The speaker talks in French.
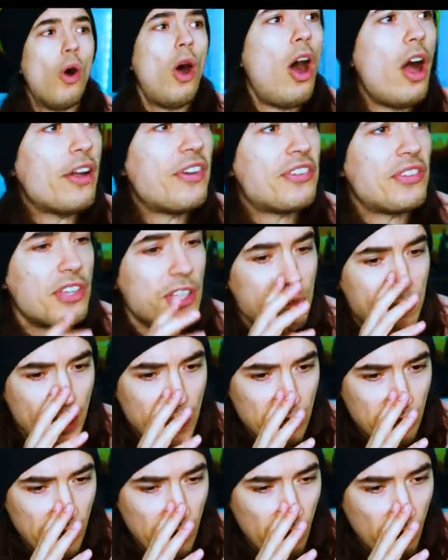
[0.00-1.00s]
Ouais, qu'est-ce qui se
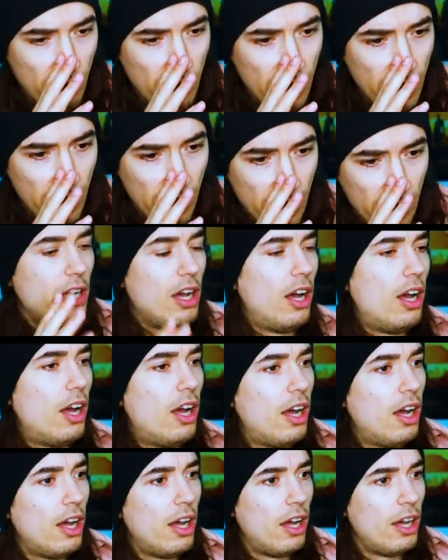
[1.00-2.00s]
passe frérot là ?» Il y,
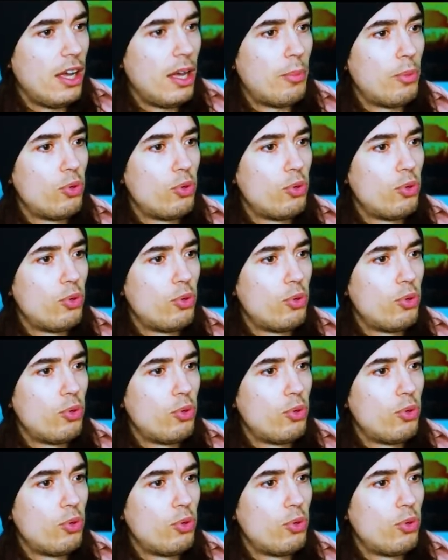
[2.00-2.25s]
a...